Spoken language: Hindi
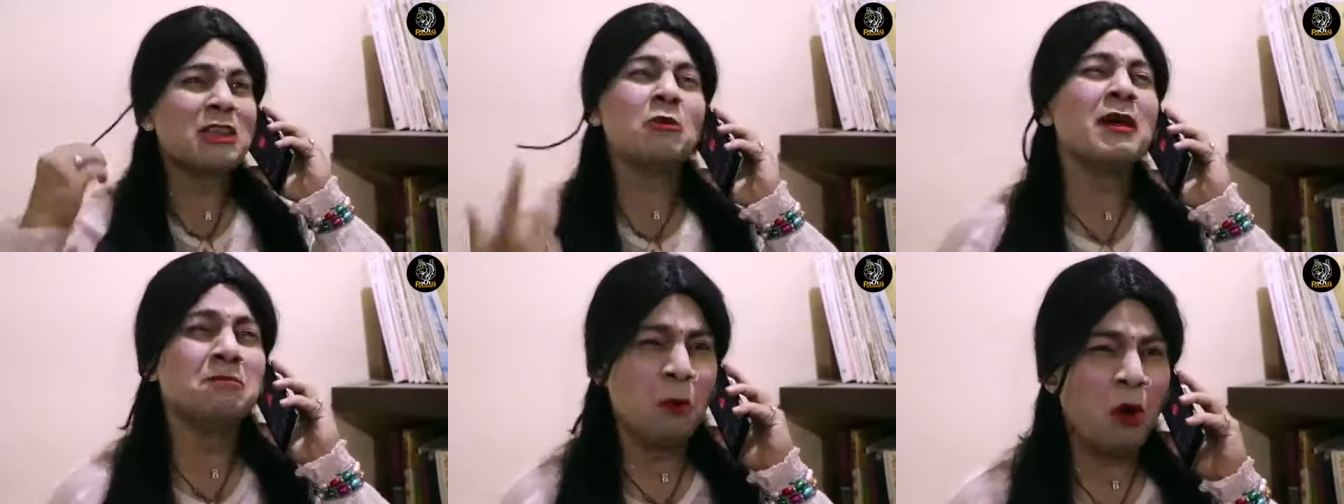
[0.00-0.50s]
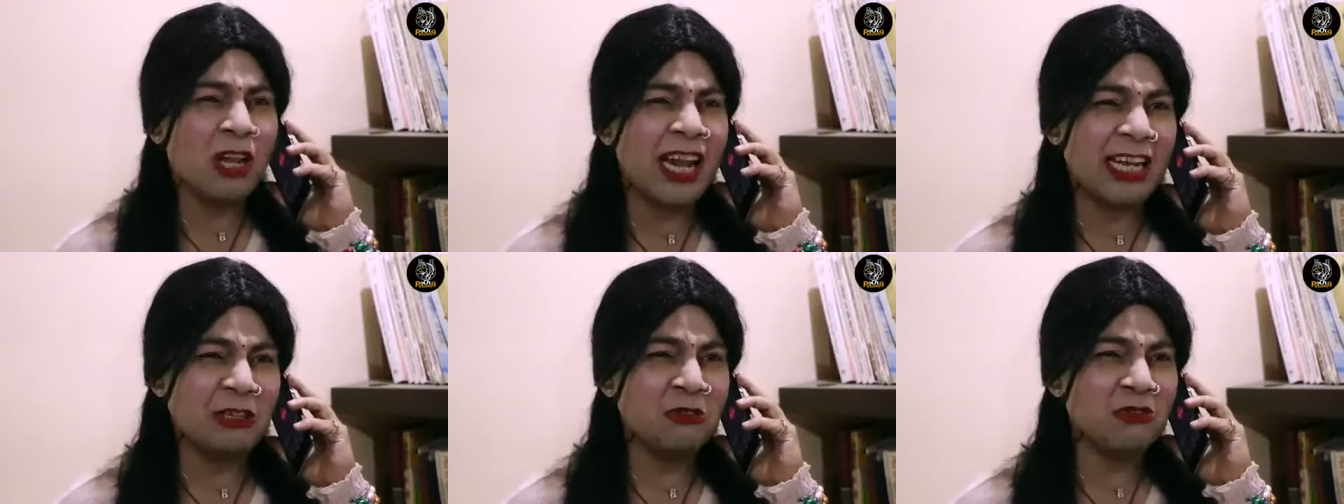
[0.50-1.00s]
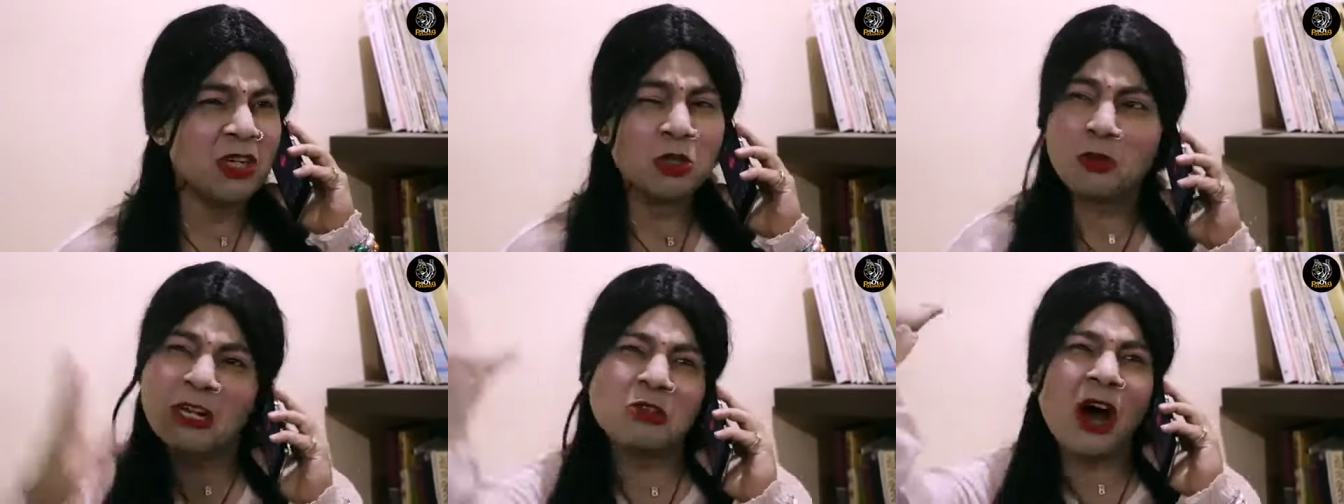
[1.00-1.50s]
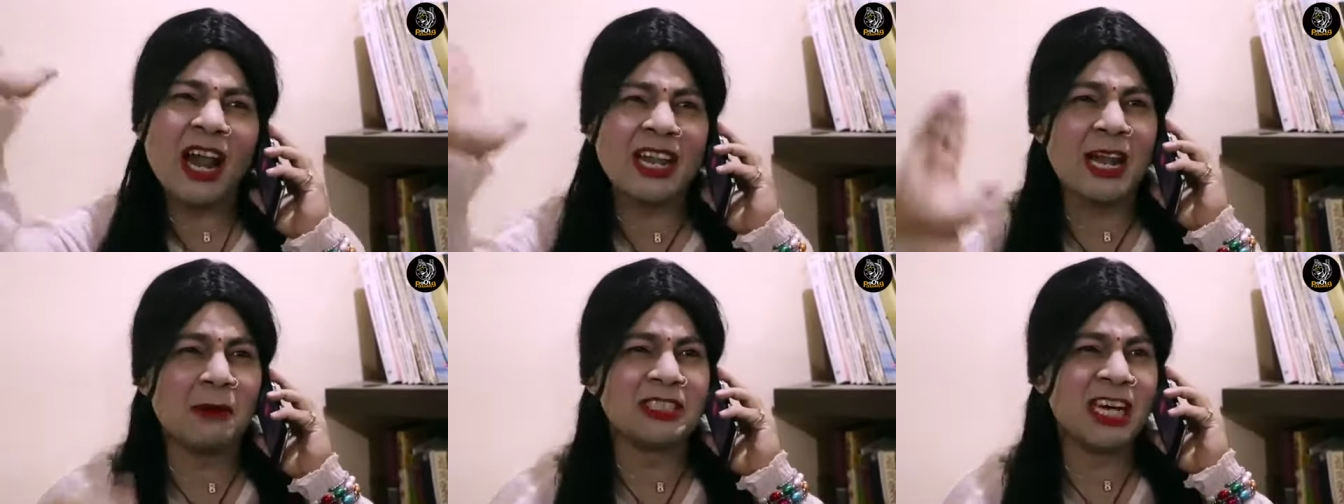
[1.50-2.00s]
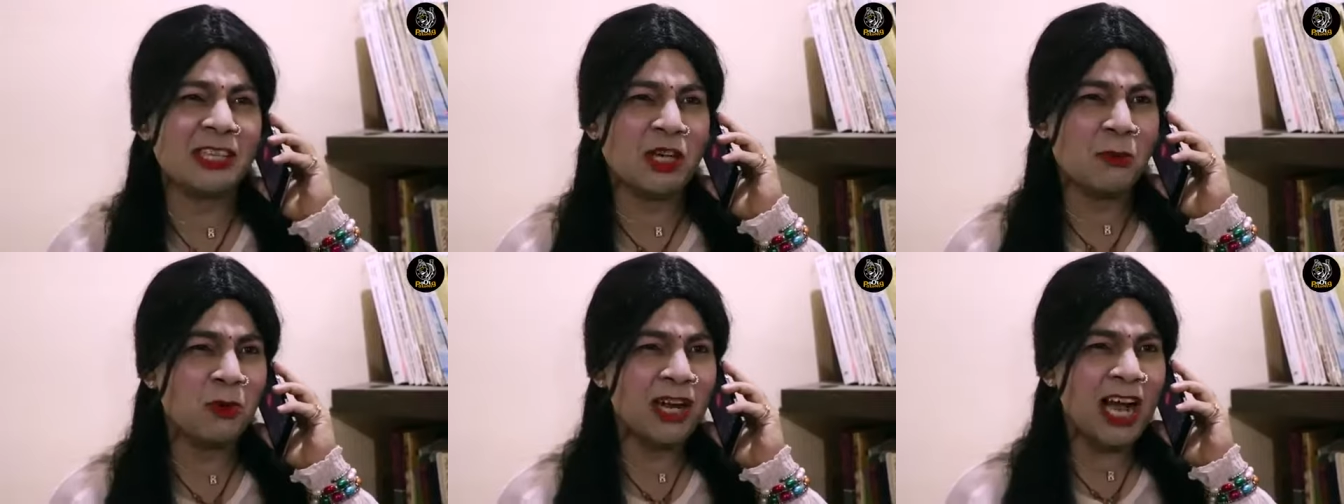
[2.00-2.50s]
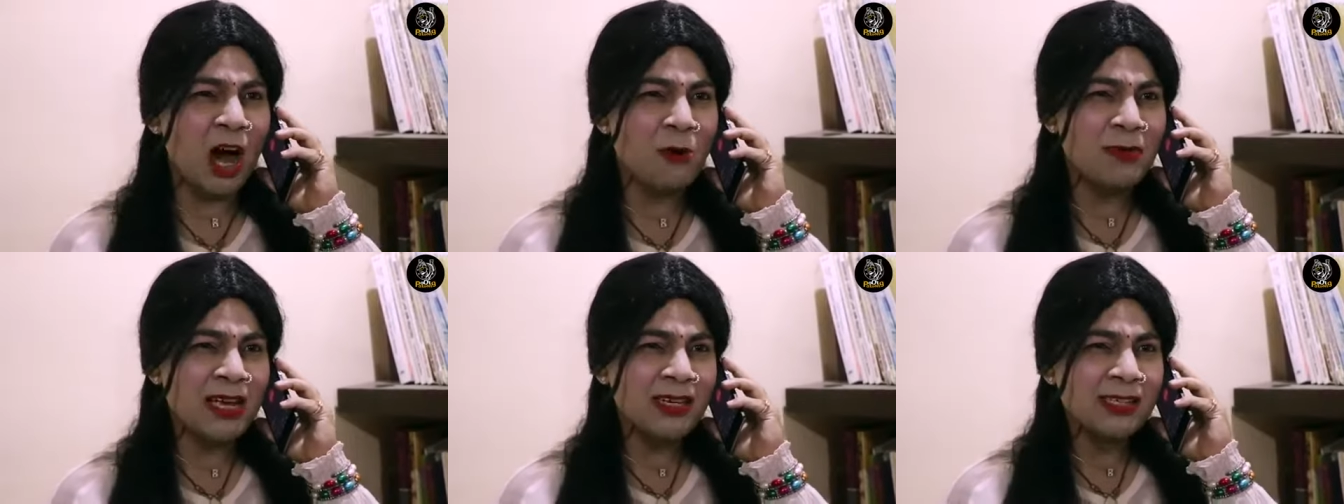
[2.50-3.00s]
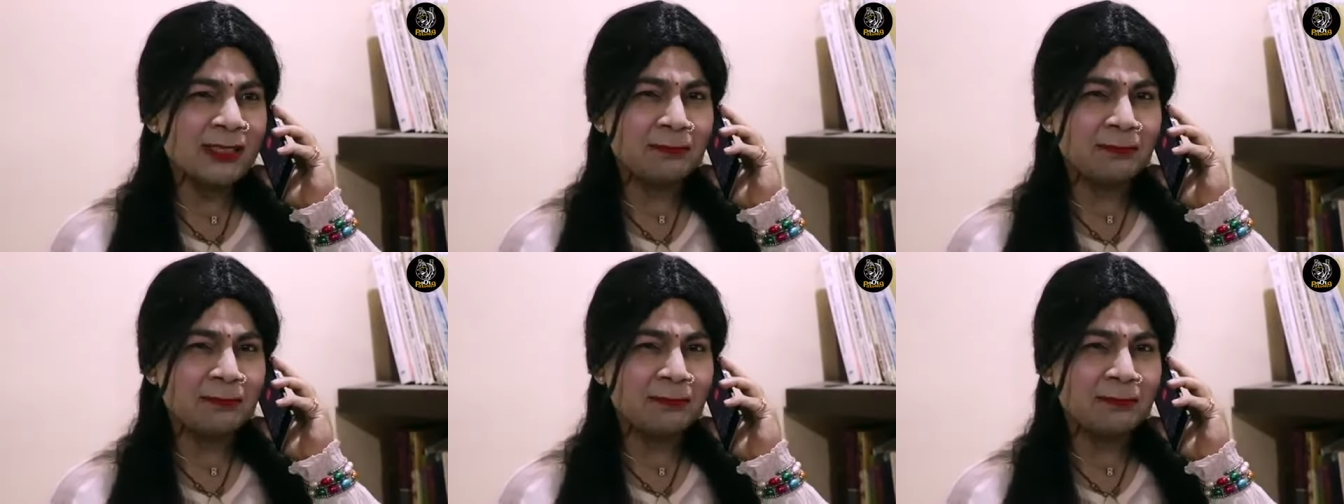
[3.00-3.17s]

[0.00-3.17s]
मैं तो बस बोल रही हूँ तुमने तो हल्ला मचा दिया पूरे गाँव में